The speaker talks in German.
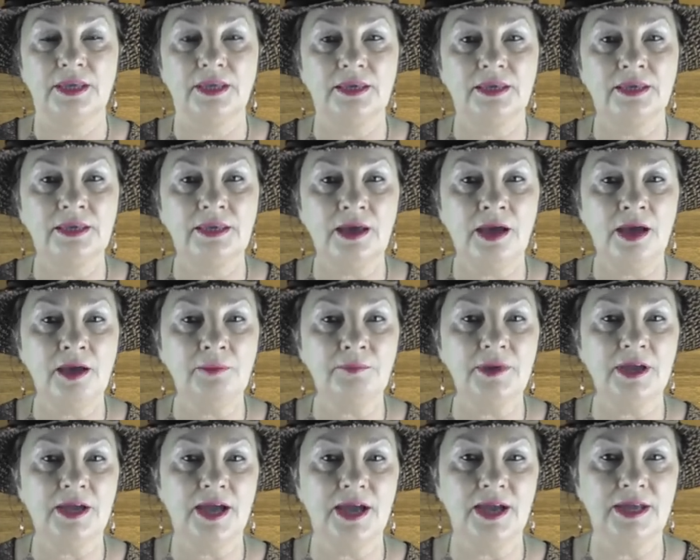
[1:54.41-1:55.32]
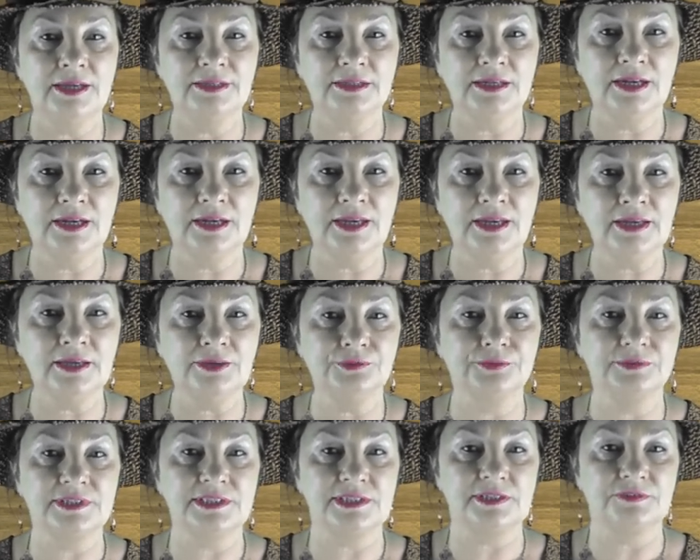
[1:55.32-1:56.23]
Ich habe ein
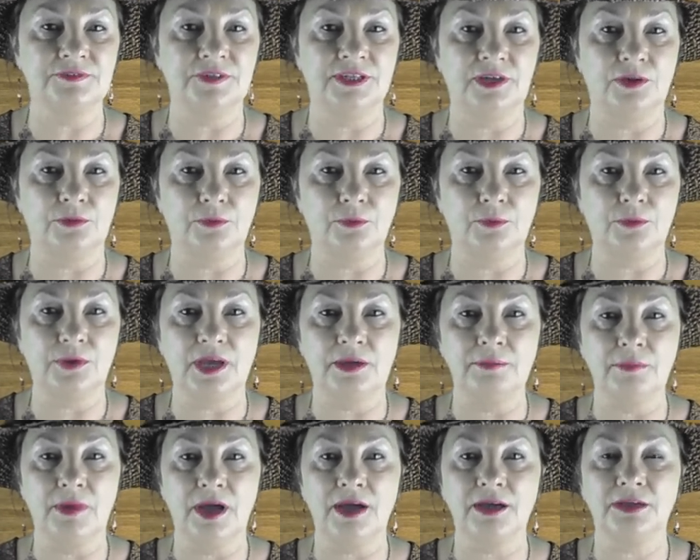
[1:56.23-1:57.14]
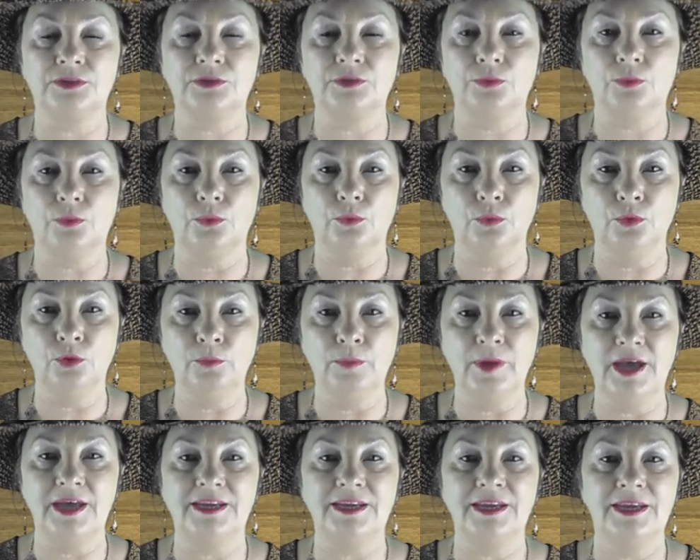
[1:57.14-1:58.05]
Klärungsvideo gemacht
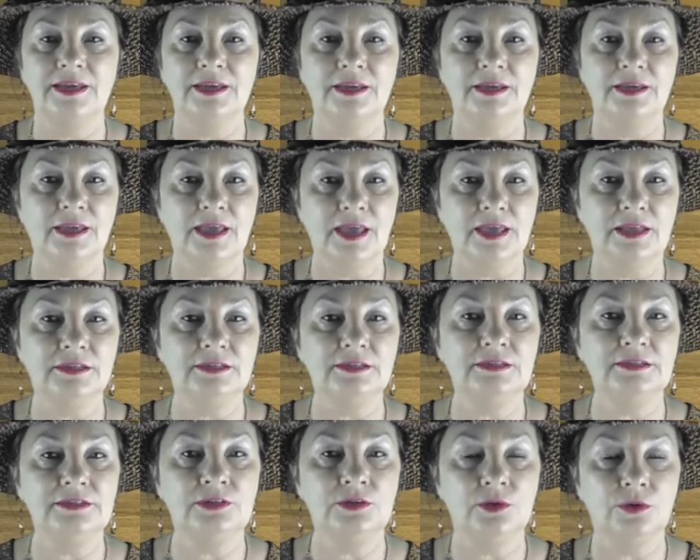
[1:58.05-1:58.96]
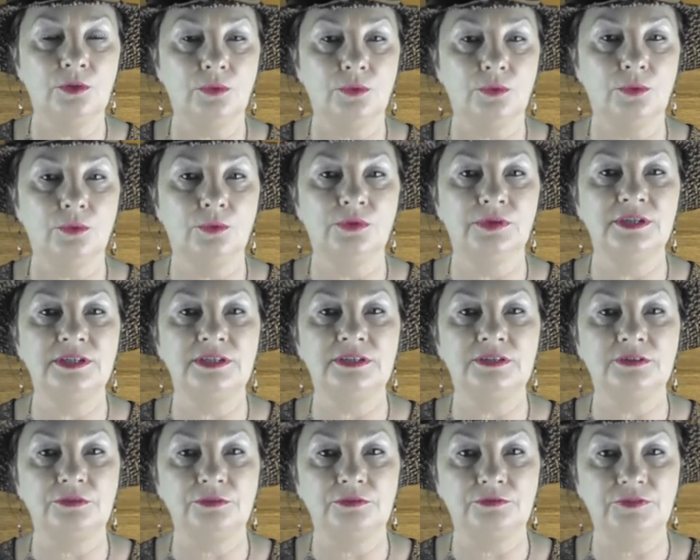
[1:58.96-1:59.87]
über Geld
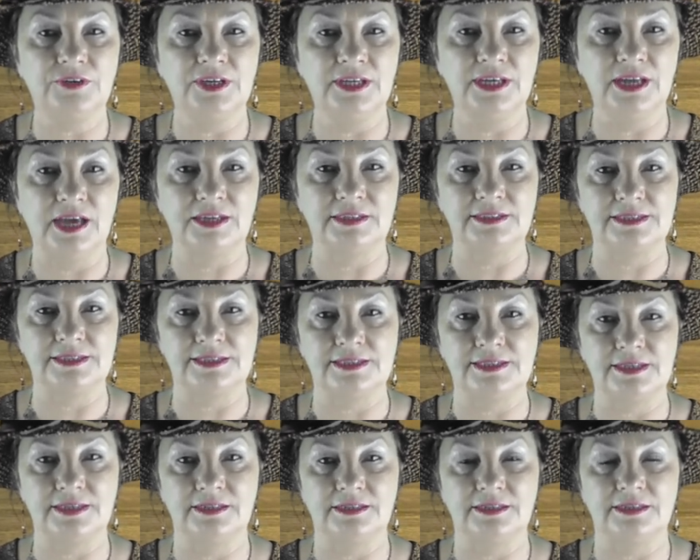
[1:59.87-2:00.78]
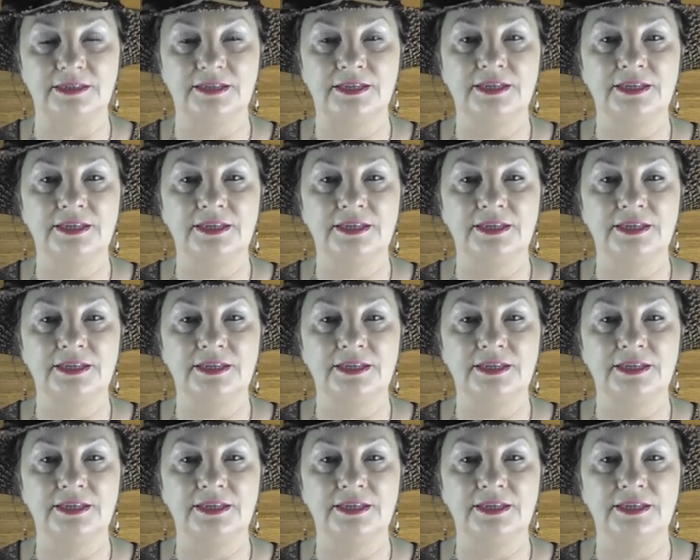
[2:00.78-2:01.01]
und Finanzen.